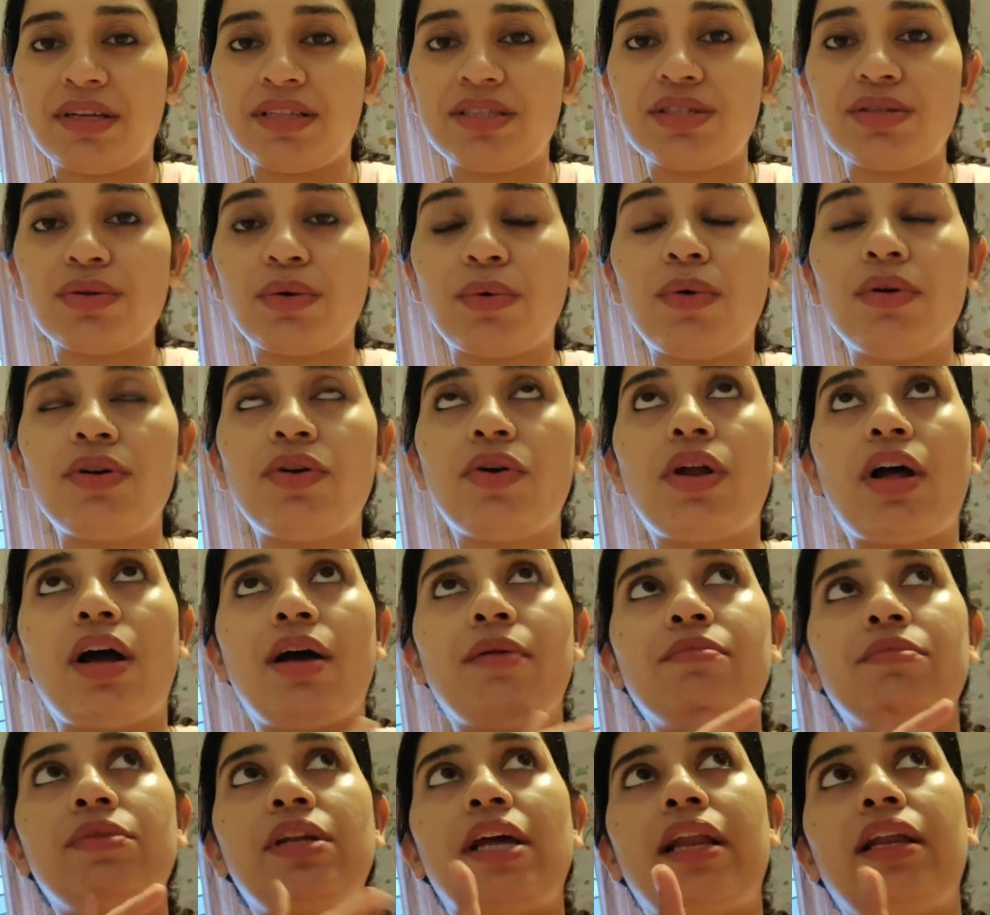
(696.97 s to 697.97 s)
मंथ्स ओल्ड और
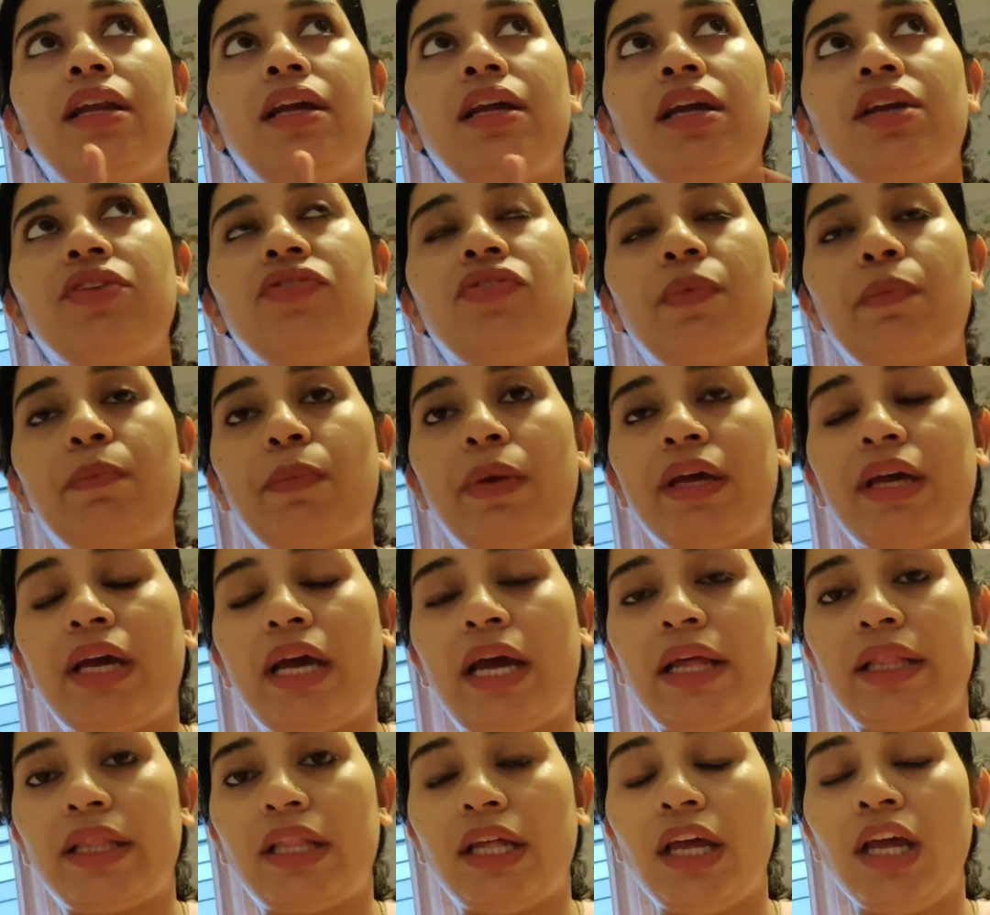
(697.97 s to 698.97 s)
हम दिल्ली की ट्रिप पे
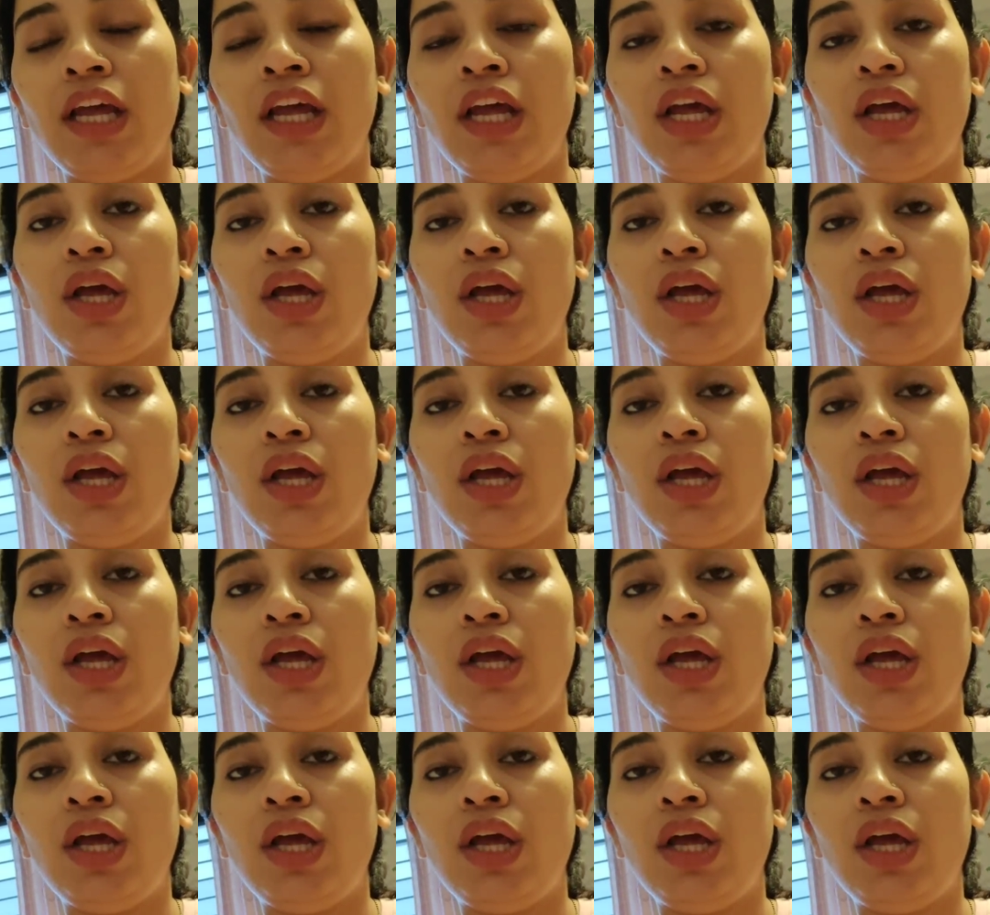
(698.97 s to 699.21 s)
गए थे